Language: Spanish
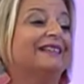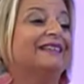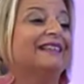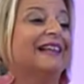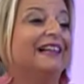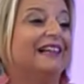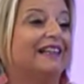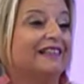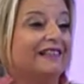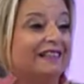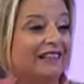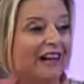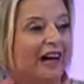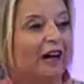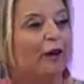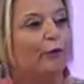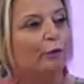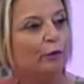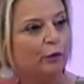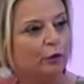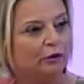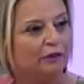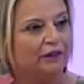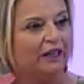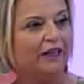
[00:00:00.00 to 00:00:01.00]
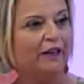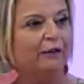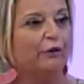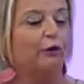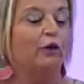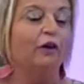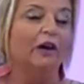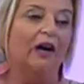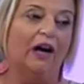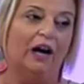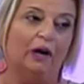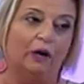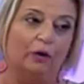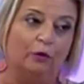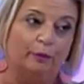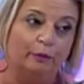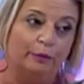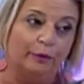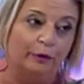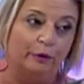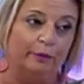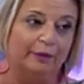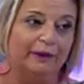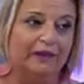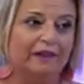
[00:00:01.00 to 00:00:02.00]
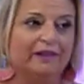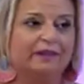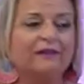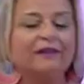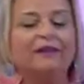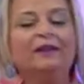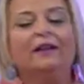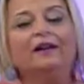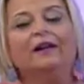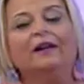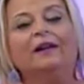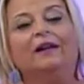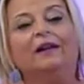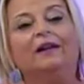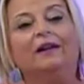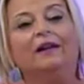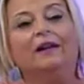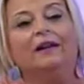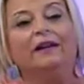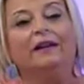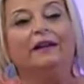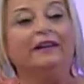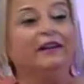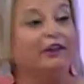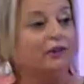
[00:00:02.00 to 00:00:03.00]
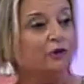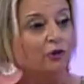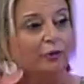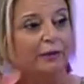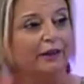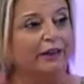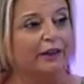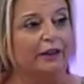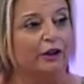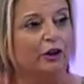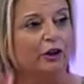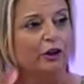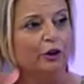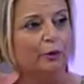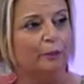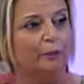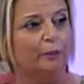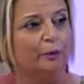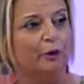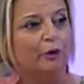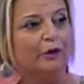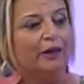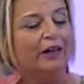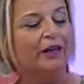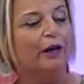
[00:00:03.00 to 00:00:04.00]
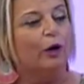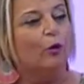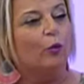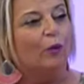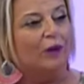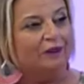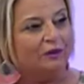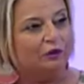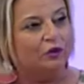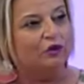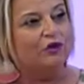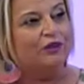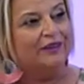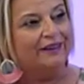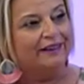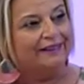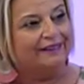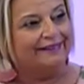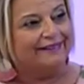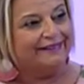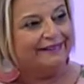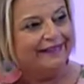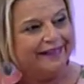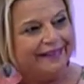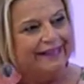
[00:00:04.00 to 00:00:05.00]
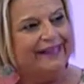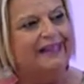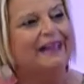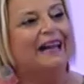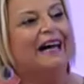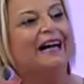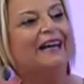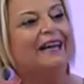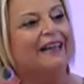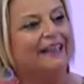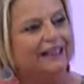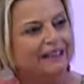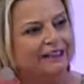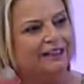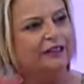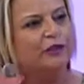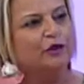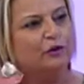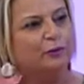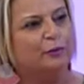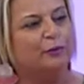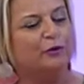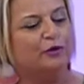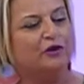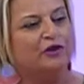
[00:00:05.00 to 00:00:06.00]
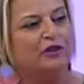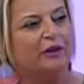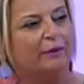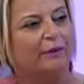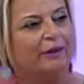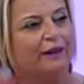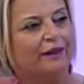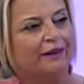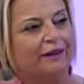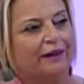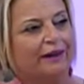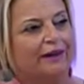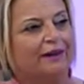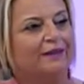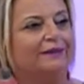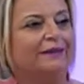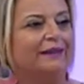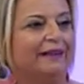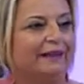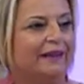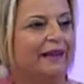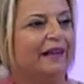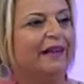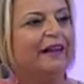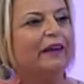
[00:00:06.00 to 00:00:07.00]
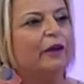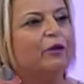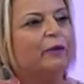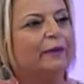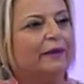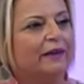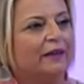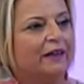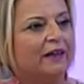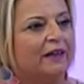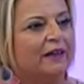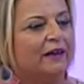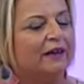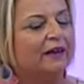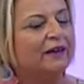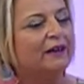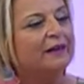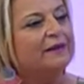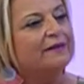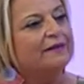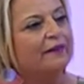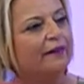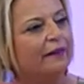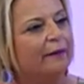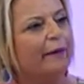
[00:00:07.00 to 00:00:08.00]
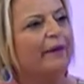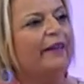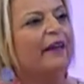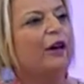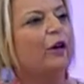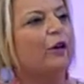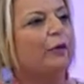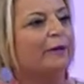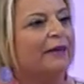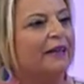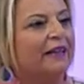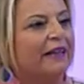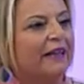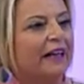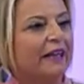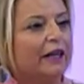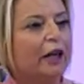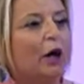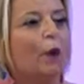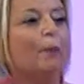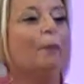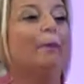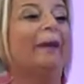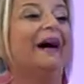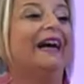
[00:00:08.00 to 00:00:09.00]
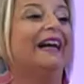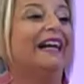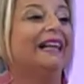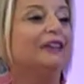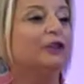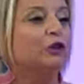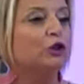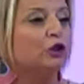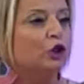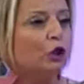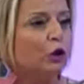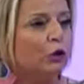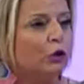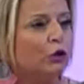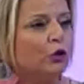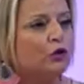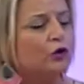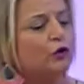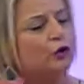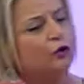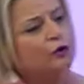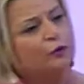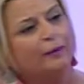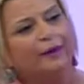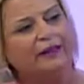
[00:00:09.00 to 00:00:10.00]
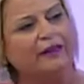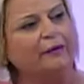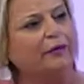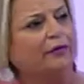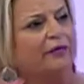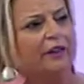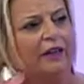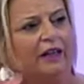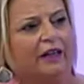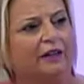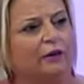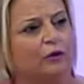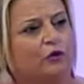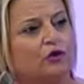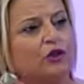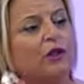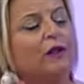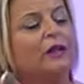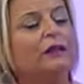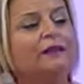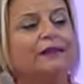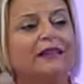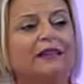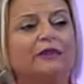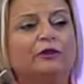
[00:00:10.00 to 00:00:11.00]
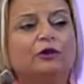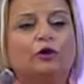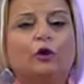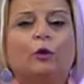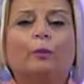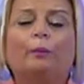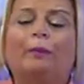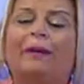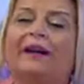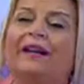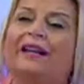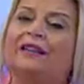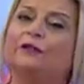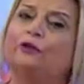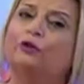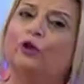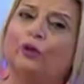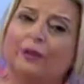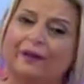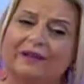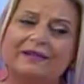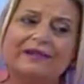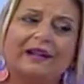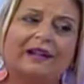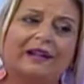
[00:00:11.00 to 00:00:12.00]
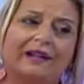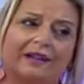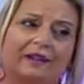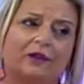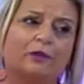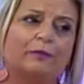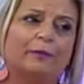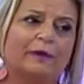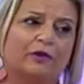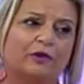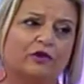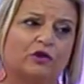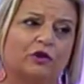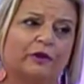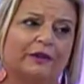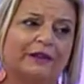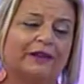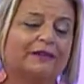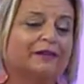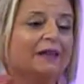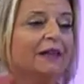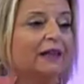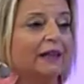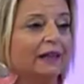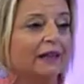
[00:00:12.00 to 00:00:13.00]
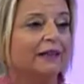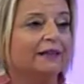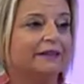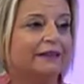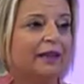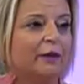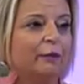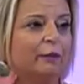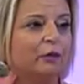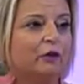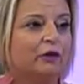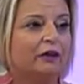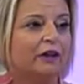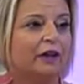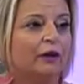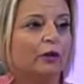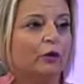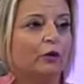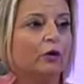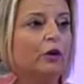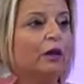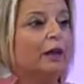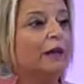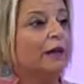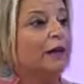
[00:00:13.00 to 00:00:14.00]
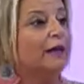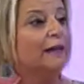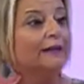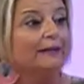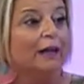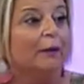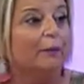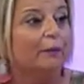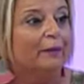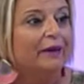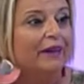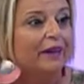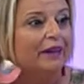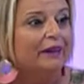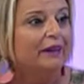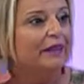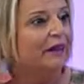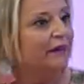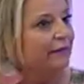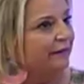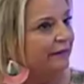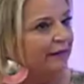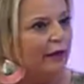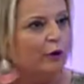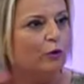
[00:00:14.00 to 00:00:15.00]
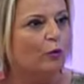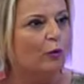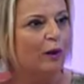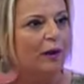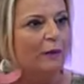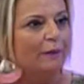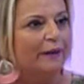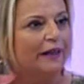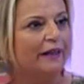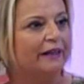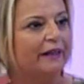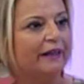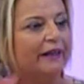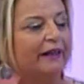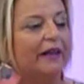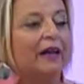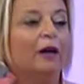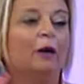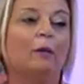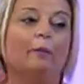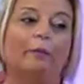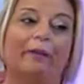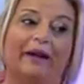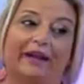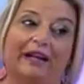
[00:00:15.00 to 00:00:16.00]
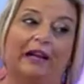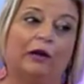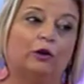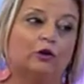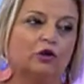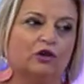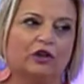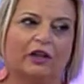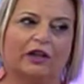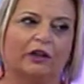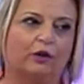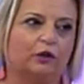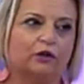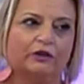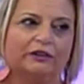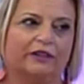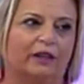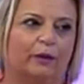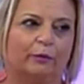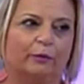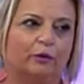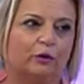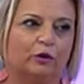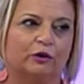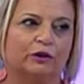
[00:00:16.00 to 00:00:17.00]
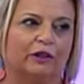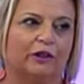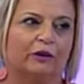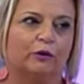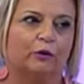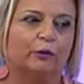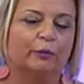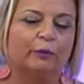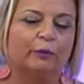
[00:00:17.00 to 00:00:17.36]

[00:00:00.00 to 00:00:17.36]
que les ha votado a compromiso y es un error porque cuando se tiene la gran responsabilidad de llegar a gobernar, se debe de gobernar para todos los valencianos, tanto para todas aquellas personas que te han votado y también de igual manera para los que no te han votado.